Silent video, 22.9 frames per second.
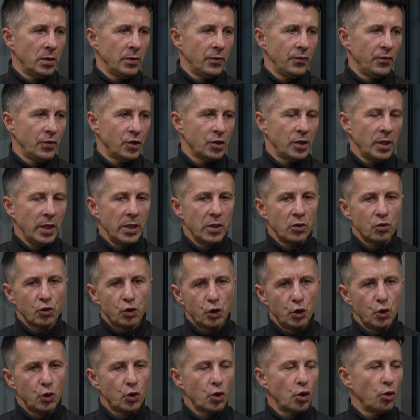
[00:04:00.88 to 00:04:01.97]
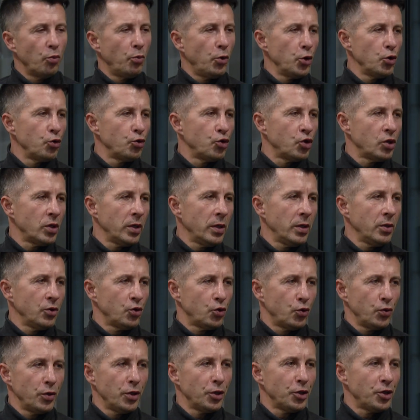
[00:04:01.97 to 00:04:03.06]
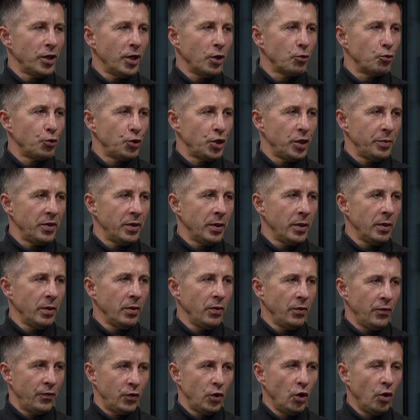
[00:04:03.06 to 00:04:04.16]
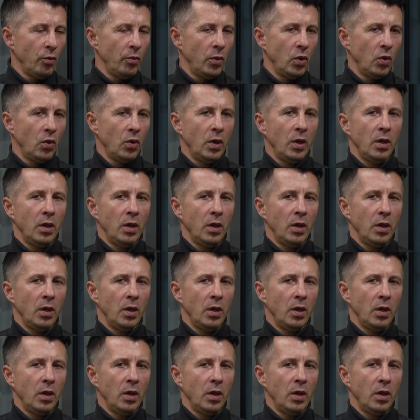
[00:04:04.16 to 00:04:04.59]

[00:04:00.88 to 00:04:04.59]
wjeżdżając jutro, pojutrze, czuję się jak u siebie w domu.